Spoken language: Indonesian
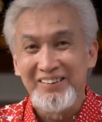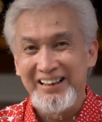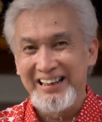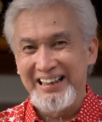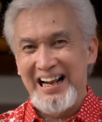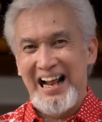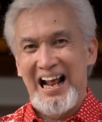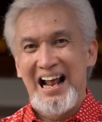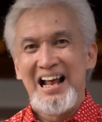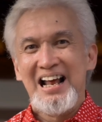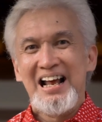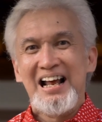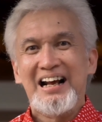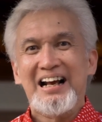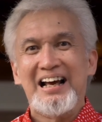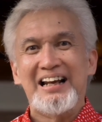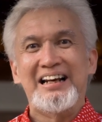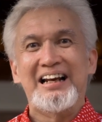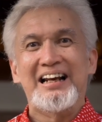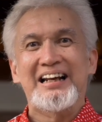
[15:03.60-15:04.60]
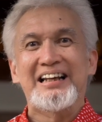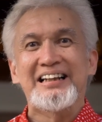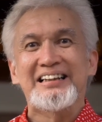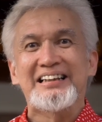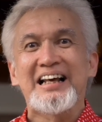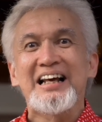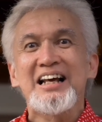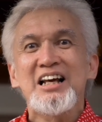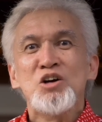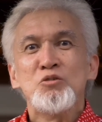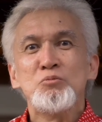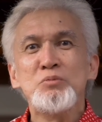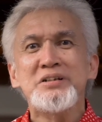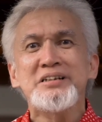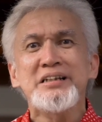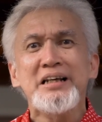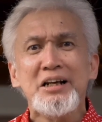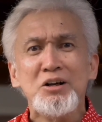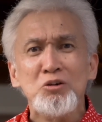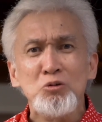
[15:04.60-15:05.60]
Benar gak? Karena kita
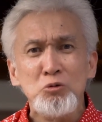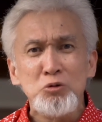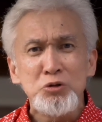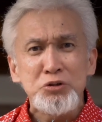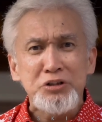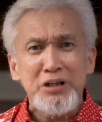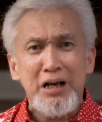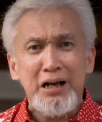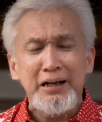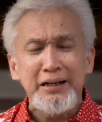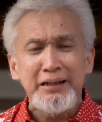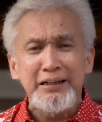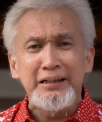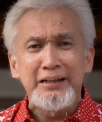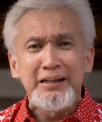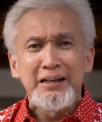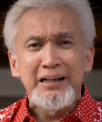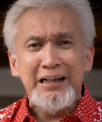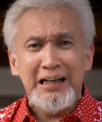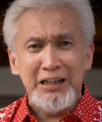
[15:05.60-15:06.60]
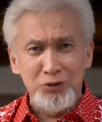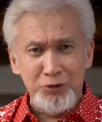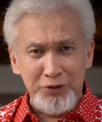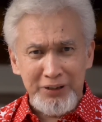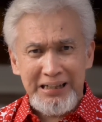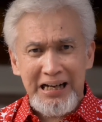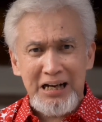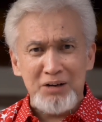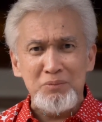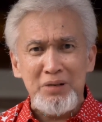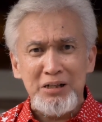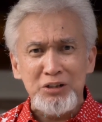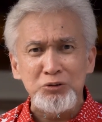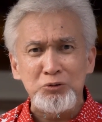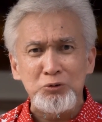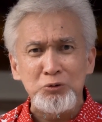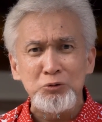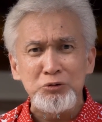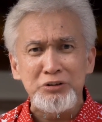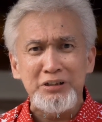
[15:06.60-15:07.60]
bisa rusak ini. Kalau riak masuk
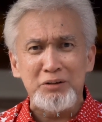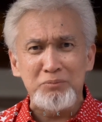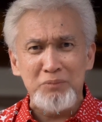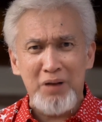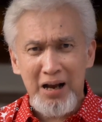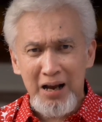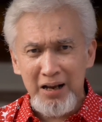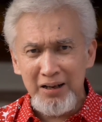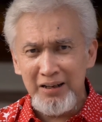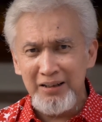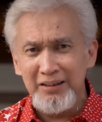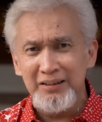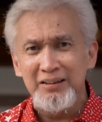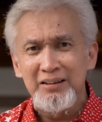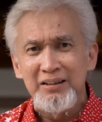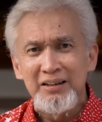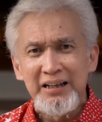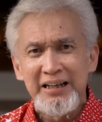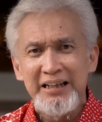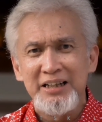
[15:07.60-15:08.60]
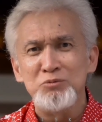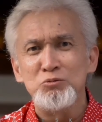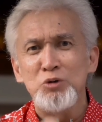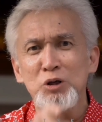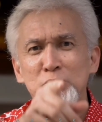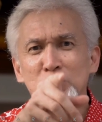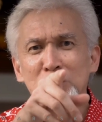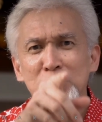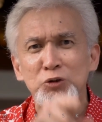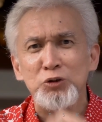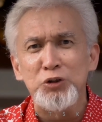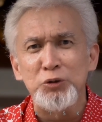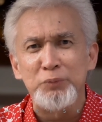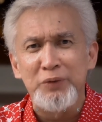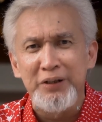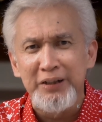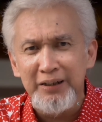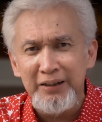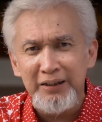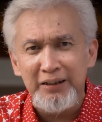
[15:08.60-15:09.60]
rusak bahaya ini. Ini buat buat YouTube
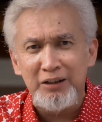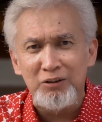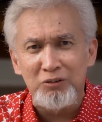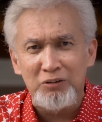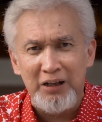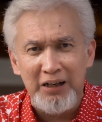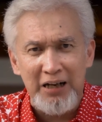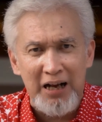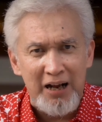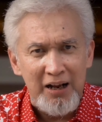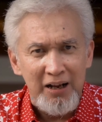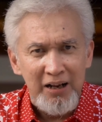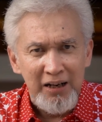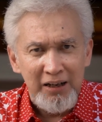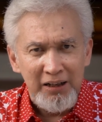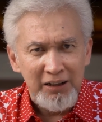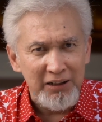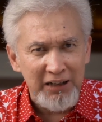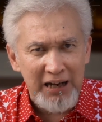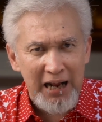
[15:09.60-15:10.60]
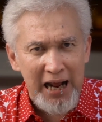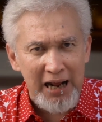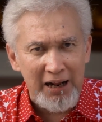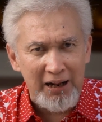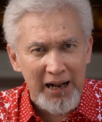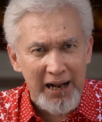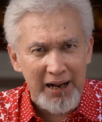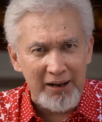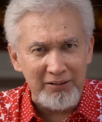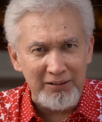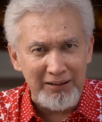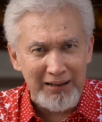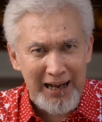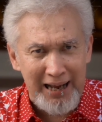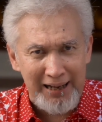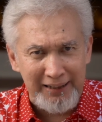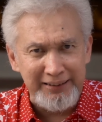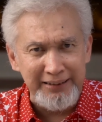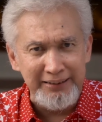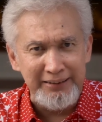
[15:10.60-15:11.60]
gini nih kalau kagak eh, eh,
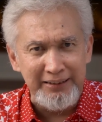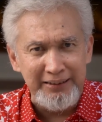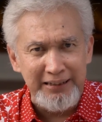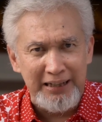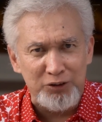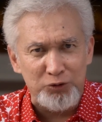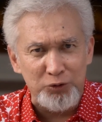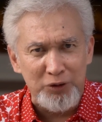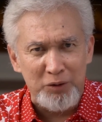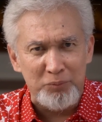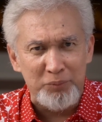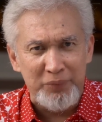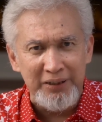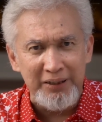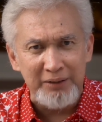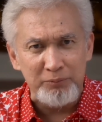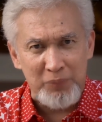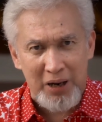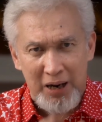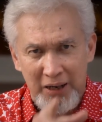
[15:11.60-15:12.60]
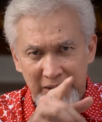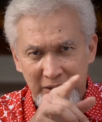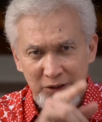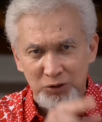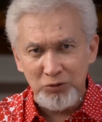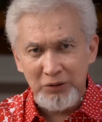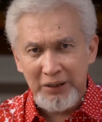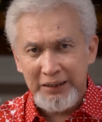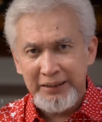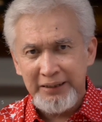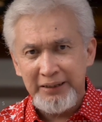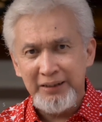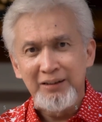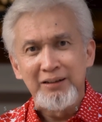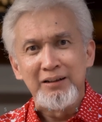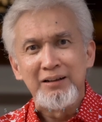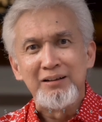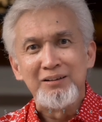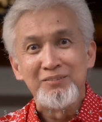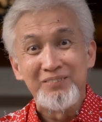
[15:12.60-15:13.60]
hatinya diatur yang benar bahaya juga ini.
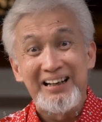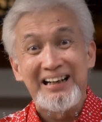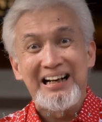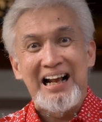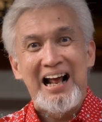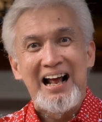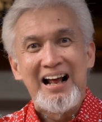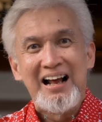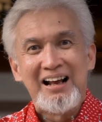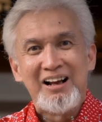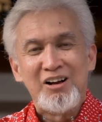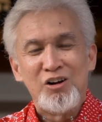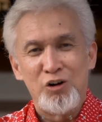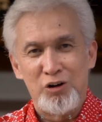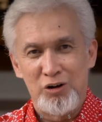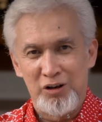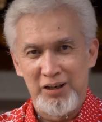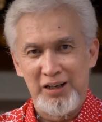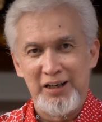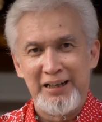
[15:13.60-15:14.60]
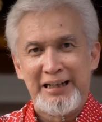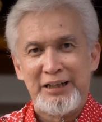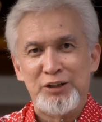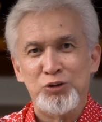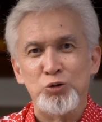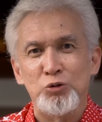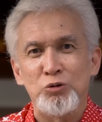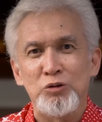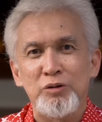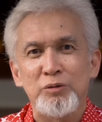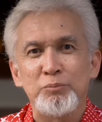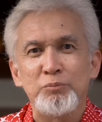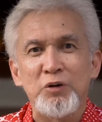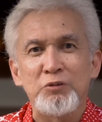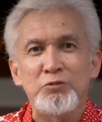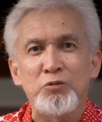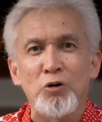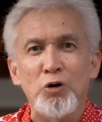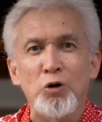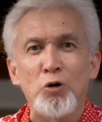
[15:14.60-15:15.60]
Benar gak? Uh, eh, ngitung
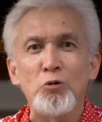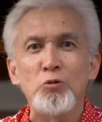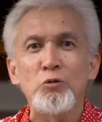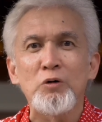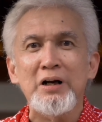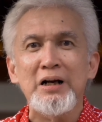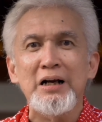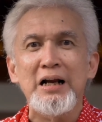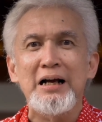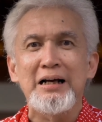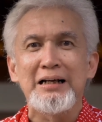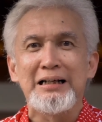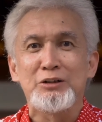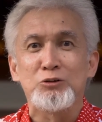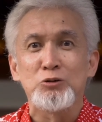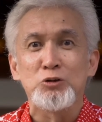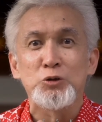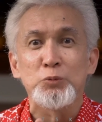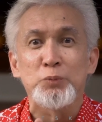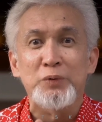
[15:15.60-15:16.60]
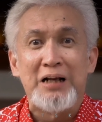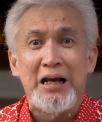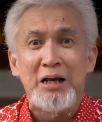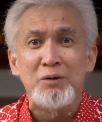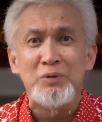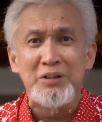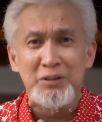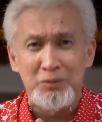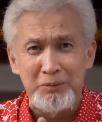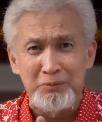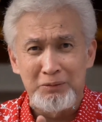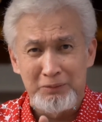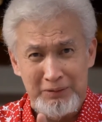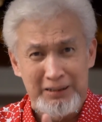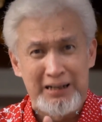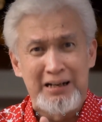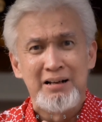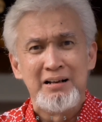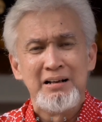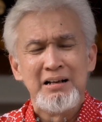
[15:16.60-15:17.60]
follower lah, ngitung subscriber
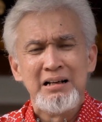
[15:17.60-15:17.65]
sebelumnya.